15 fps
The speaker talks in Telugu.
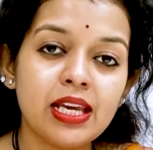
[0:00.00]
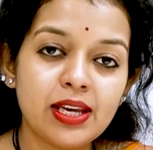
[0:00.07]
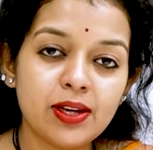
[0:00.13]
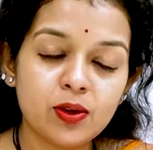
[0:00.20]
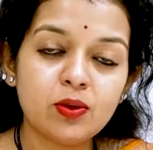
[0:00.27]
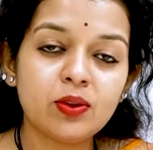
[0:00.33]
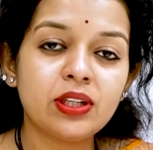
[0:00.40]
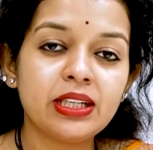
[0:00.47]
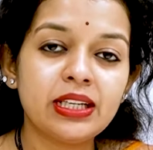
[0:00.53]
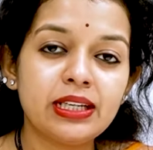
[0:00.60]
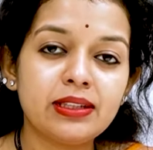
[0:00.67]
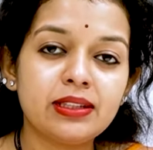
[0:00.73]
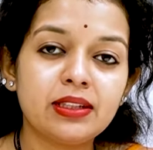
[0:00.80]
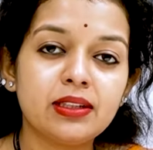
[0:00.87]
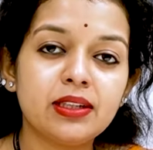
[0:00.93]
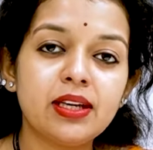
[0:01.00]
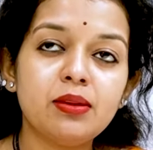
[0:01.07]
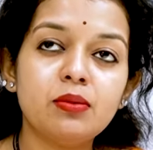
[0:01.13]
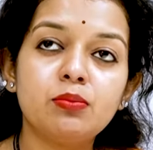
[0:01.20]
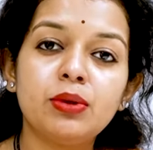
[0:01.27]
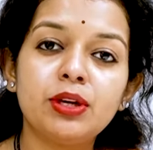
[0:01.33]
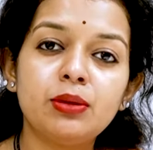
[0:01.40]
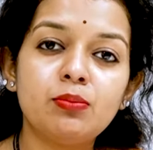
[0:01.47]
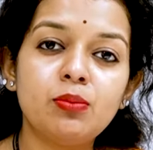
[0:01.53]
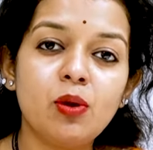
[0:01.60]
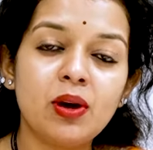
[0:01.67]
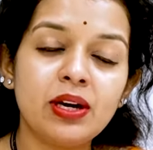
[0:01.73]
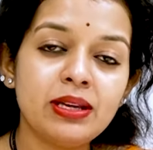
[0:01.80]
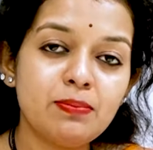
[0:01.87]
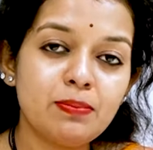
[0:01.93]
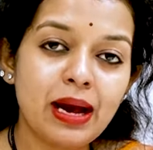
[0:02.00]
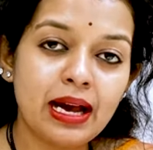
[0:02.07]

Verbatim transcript: ఇంకొకటి ఏంటంటే మన బాడీ